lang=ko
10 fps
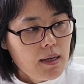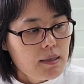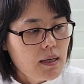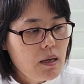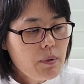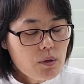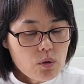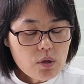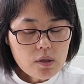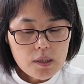자,
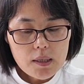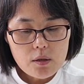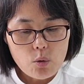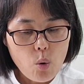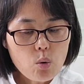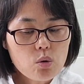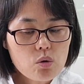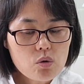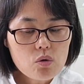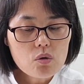에베소서는
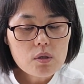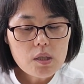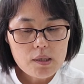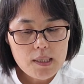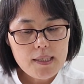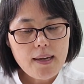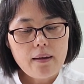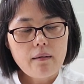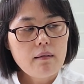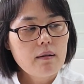옥중
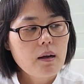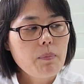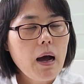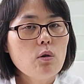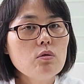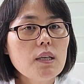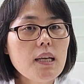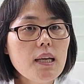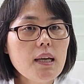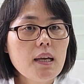서신이에요. 그러니까
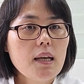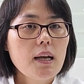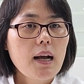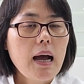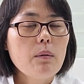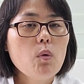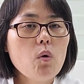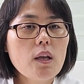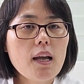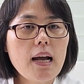바울이
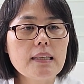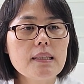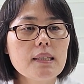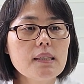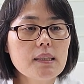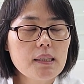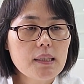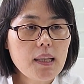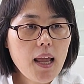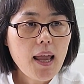감옥에 갇혔을
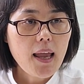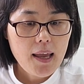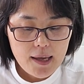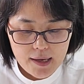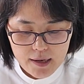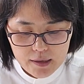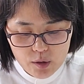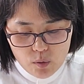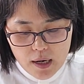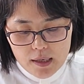때
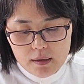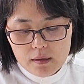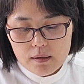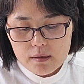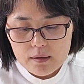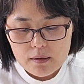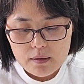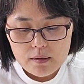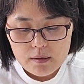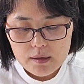기록한 음,
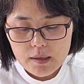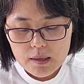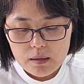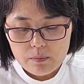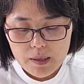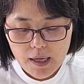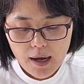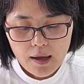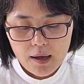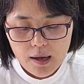서신입니다.